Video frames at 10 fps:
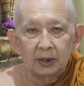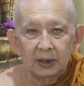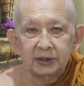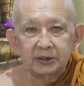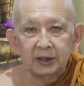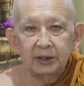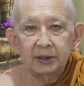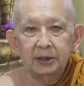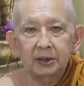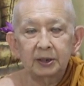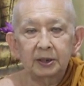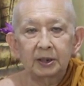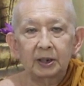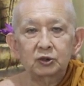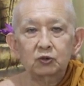Istri
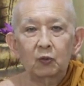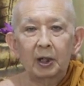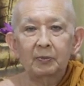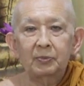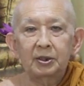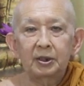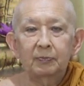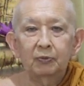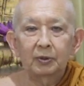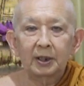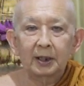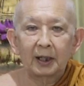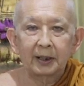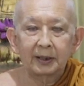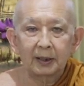dan suami, ibu, dan
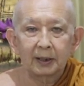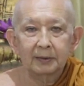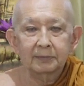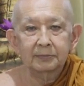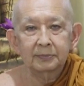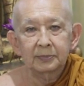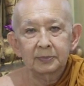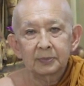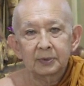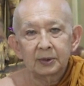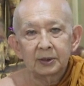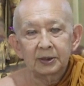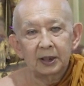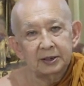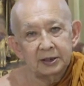ayah
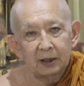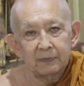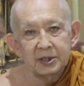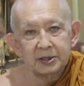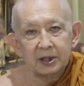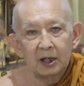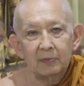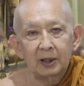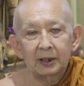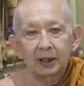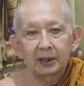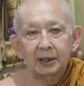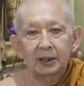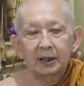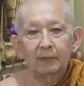yang tidak bisa
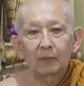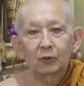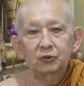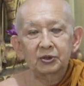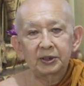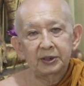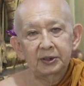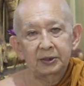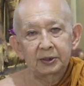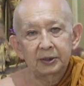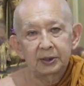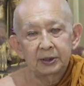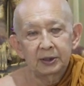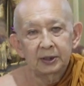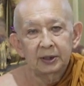mengendalikan emosi
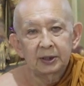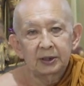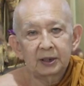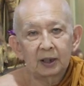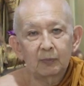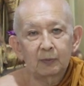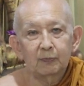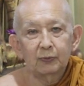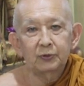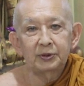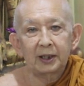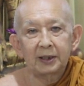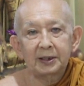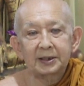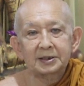tidak
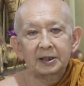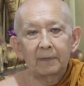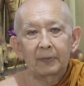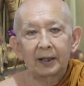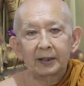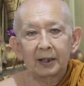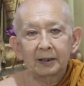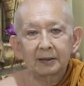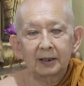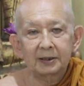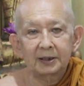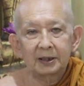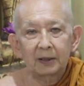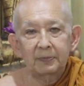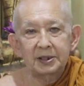mempunyai kesabaran dan
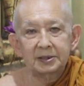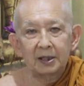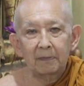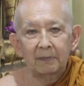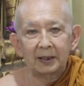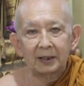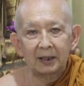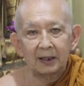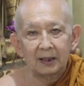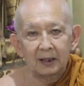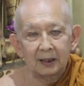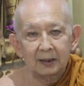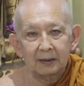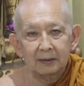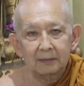tidak bisa
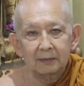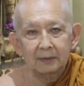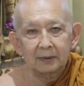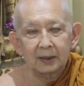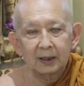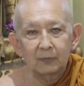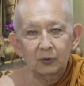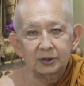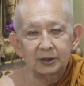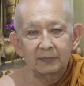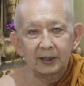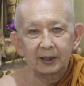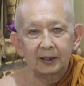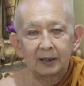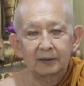menahan emosi
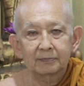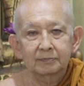mereka.